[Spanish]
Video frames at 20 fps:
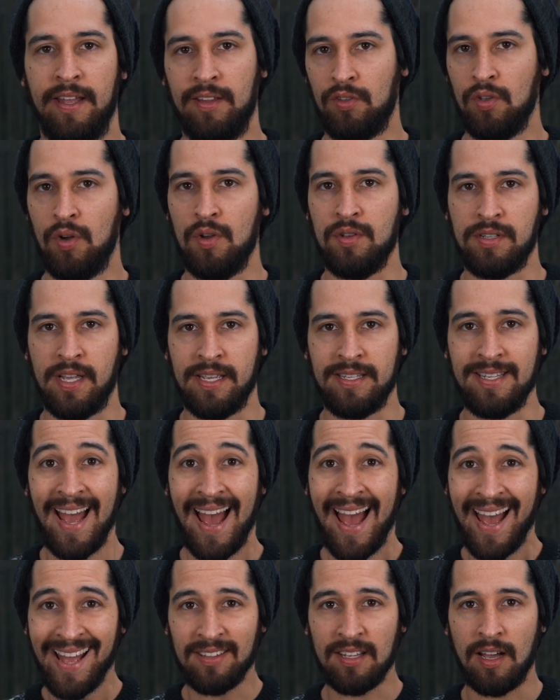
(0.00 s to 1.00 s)
Entonces,
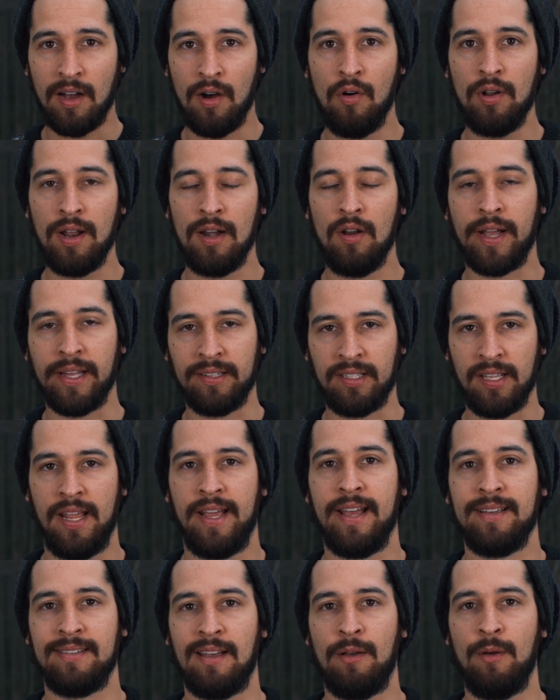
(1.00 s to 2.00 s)
ya hasta ahora lo que
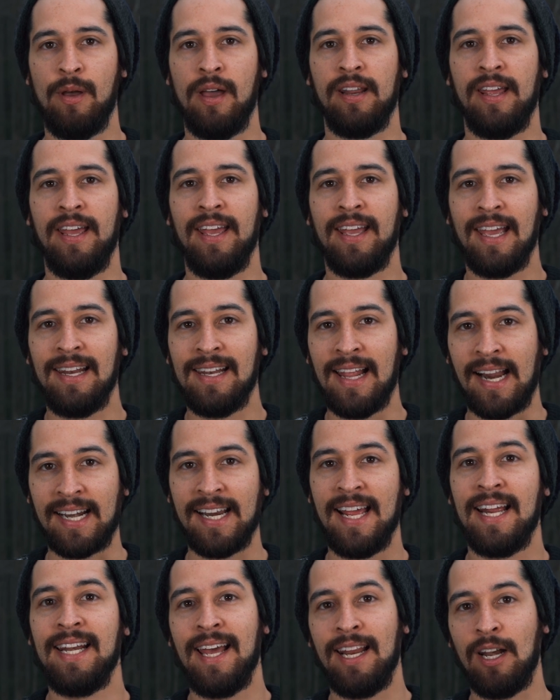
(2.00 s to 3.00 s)
tienes que saber es que la
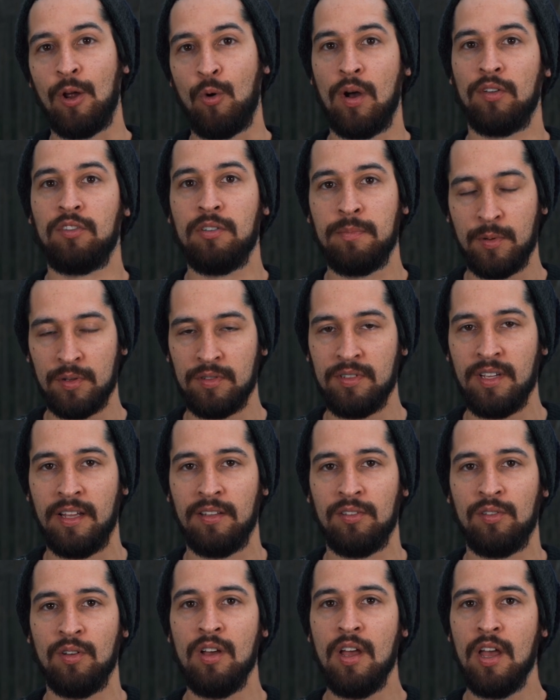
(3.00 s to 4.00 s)
regla del
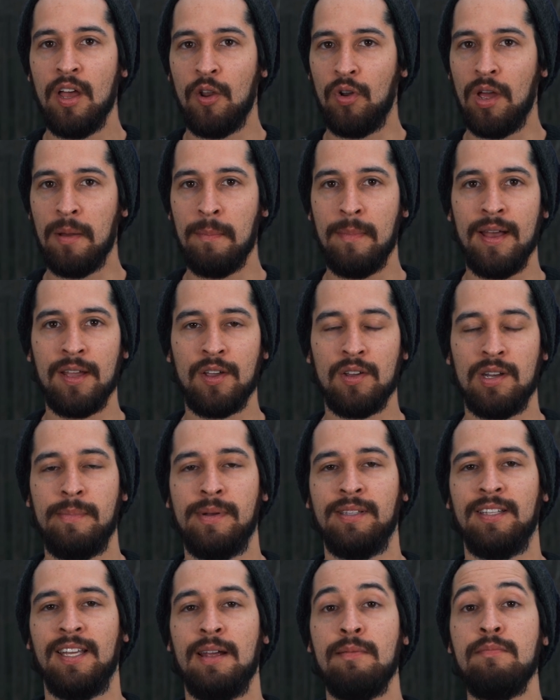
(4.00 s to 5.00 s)
4% no es más que una
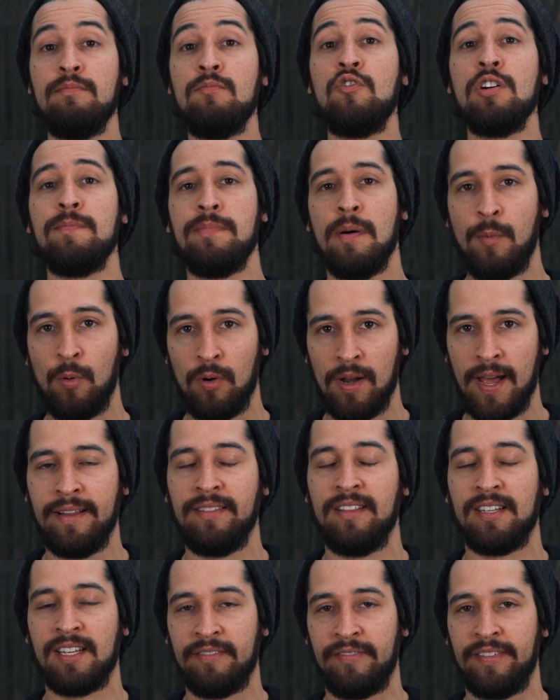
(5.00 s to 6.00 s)
manera muy
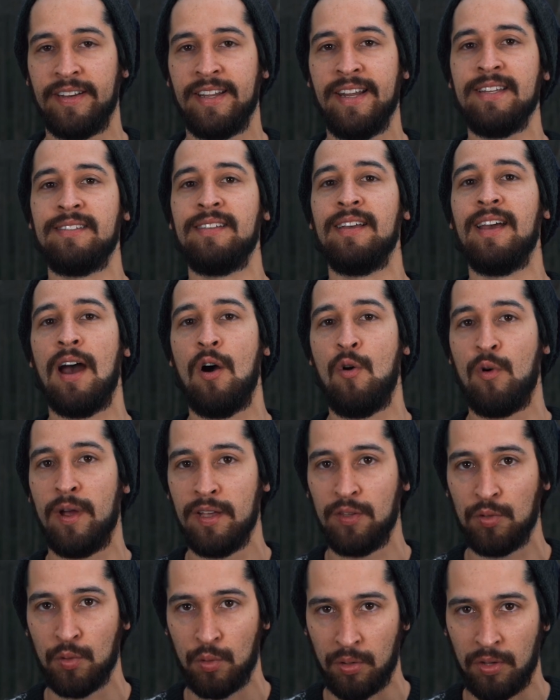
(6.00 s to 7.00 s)
popular de referirse a un
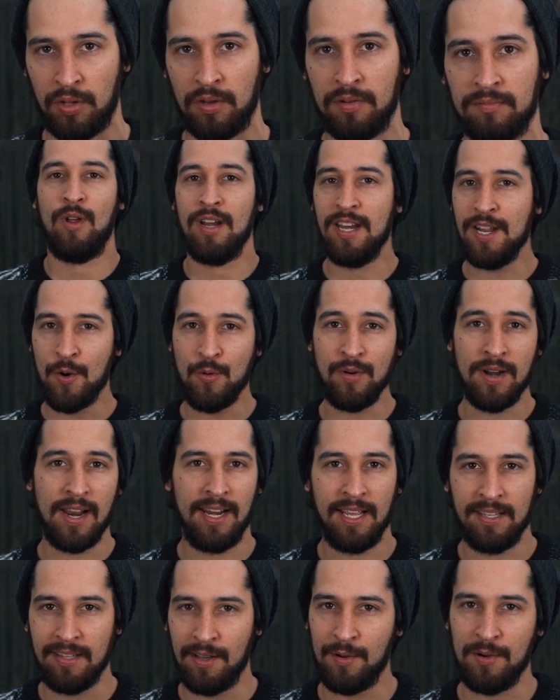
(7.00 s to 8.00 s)
estudio. No es ninguna
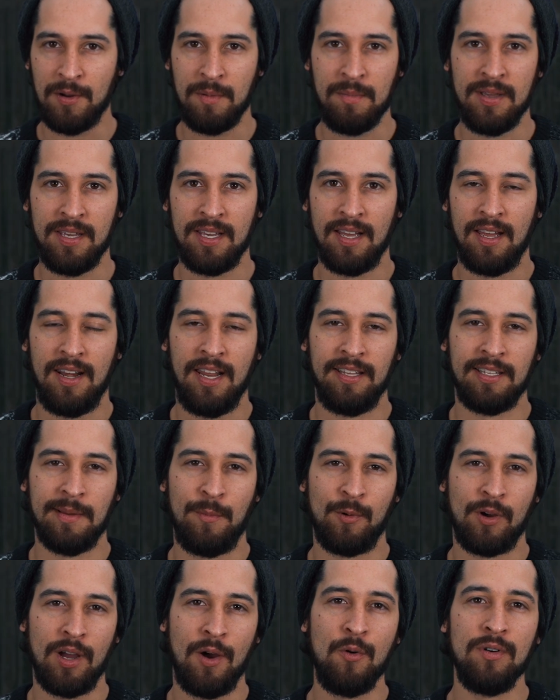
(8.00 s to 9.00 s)
ley de economía ni
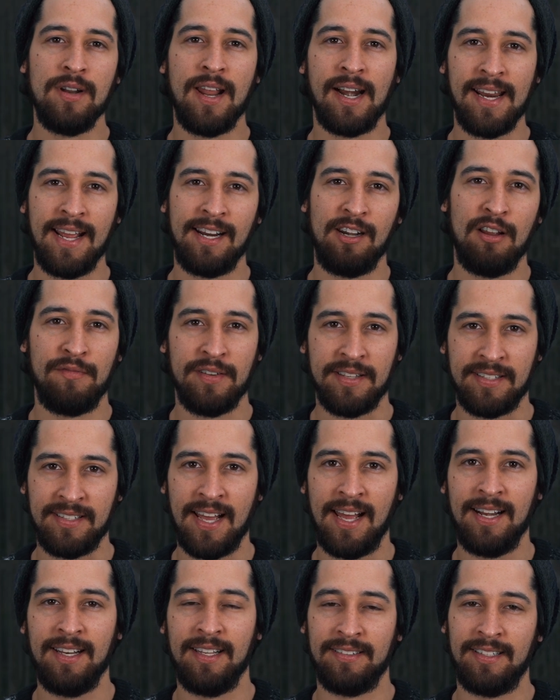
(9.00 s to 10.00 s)
tampoco es una regla
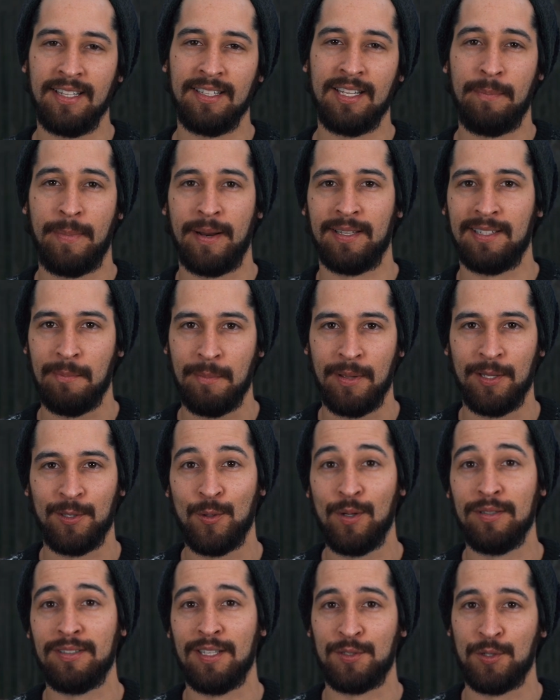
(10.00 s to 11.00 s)
oficial del
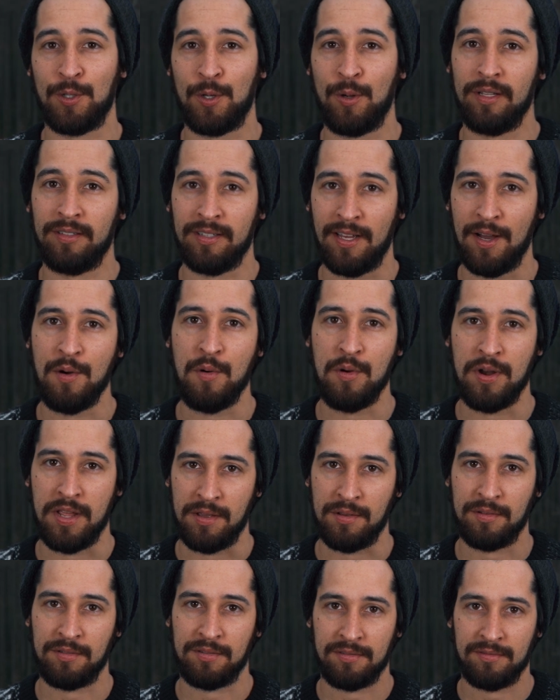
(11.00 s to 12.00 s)
Departamento del Tesoro de Estados
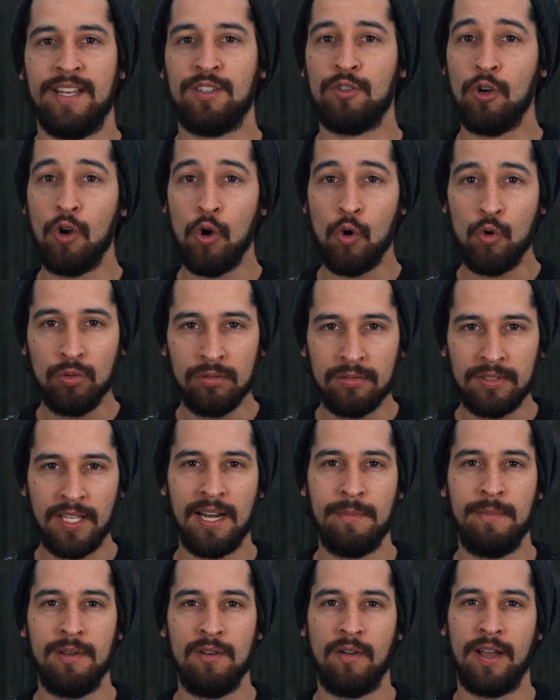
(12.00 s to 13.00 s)
Unidos. Es solo un
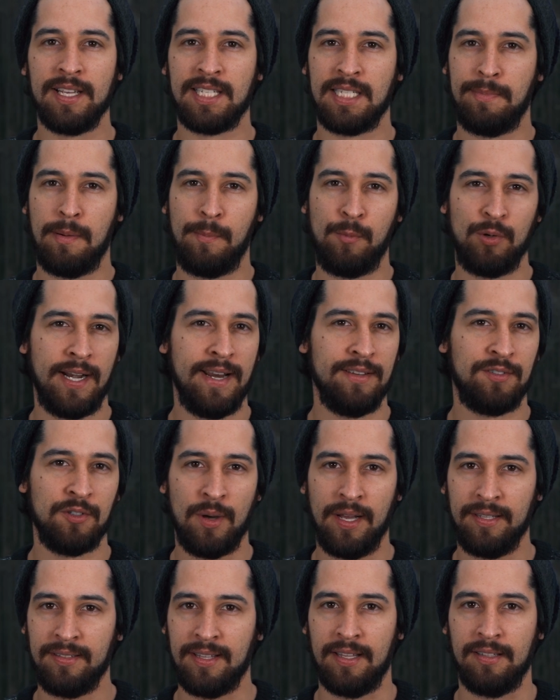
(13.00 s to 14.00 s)
término que se
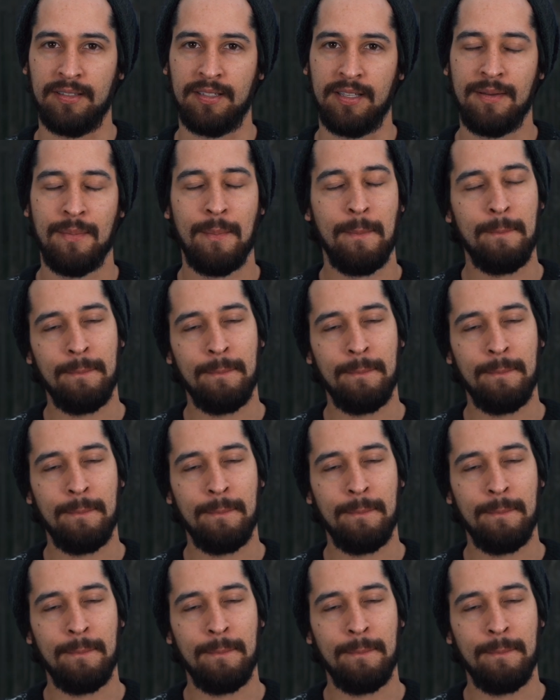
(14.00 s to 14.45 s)
popularizó bastante.